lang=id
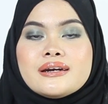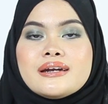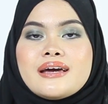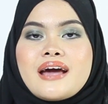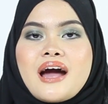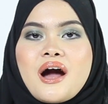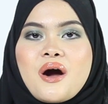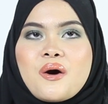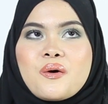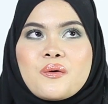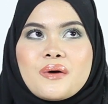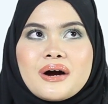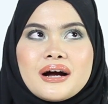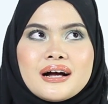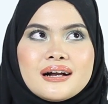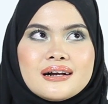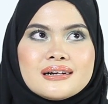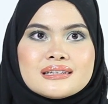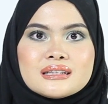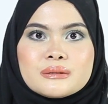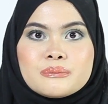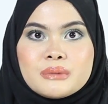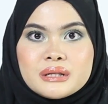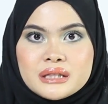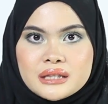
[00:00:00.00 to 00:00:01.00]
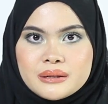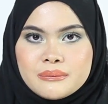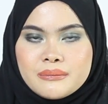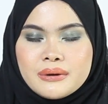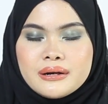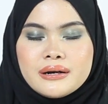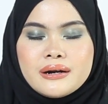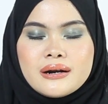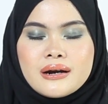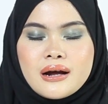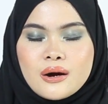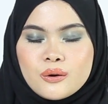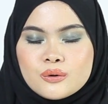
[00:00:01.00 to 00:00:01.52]
di awal teman-teman
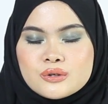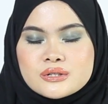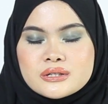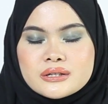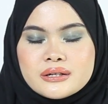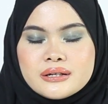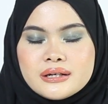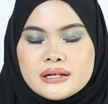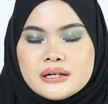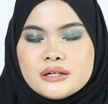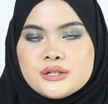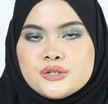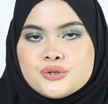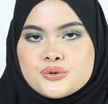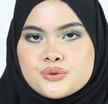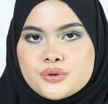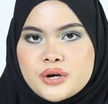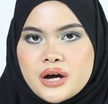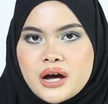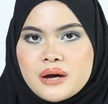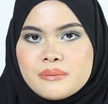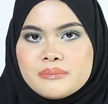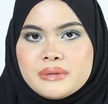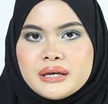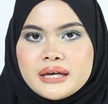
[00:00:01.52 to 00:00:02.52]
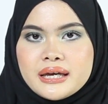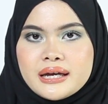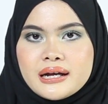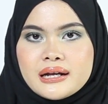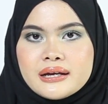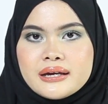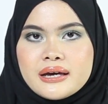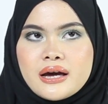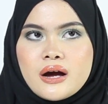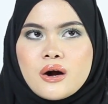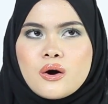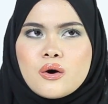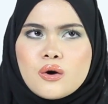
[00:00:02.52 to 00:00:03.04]
dan aku sendiri juga
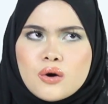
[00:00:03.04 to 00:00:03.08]
mikirnya,